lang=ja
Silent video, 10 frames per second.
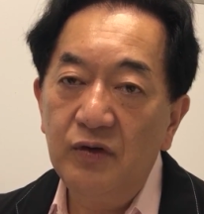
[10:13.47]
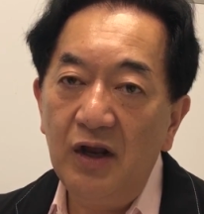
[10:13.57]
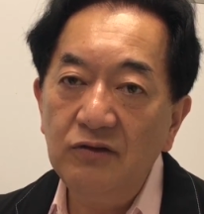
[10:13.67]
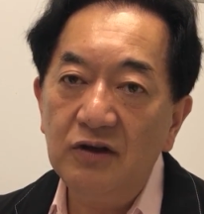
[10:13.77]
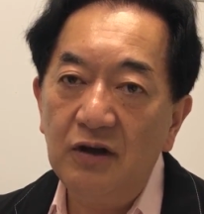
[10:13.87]

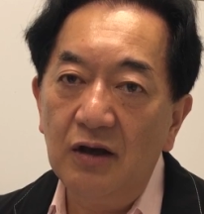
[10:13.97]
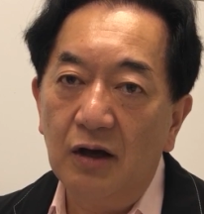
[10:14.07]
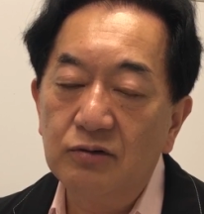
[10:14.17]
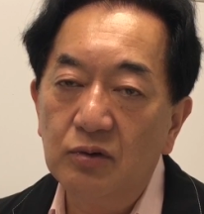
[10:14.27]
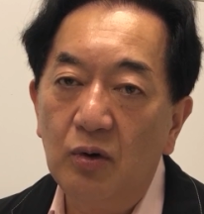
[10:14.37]
フィレンツェ大
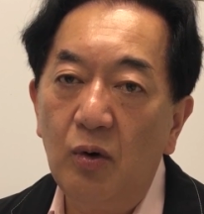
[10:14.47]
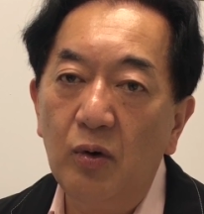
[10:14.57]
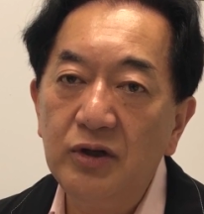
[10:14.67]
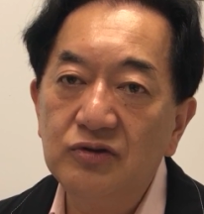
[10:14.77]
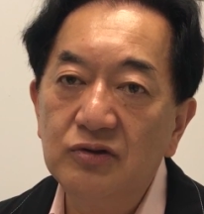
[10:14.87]
学の
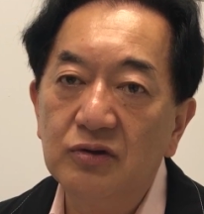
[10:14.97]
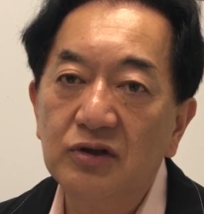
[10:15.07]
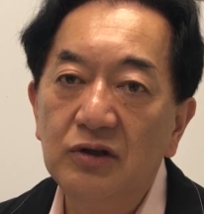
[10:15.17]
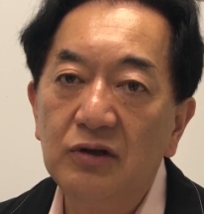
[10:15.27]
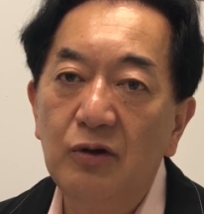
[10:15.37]
法律
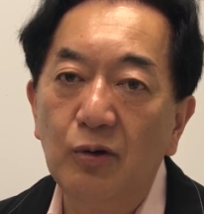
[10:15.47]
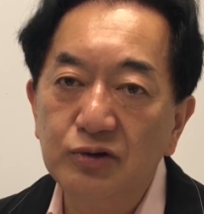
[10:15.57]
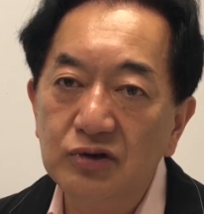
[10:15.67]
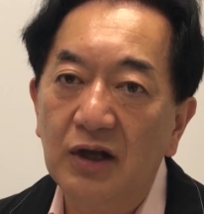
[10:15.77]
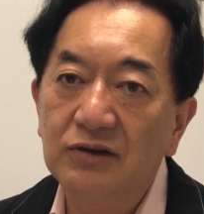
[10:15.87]
の教
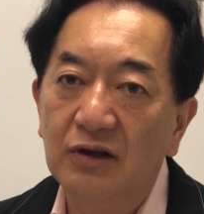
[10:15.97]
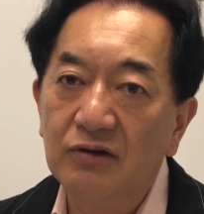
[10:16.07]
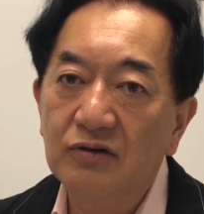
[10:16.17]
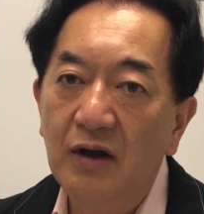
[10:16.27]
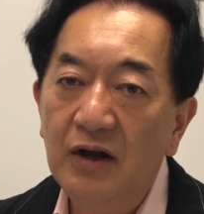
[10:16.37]
授だったん
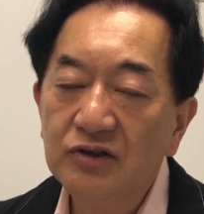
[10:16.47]
です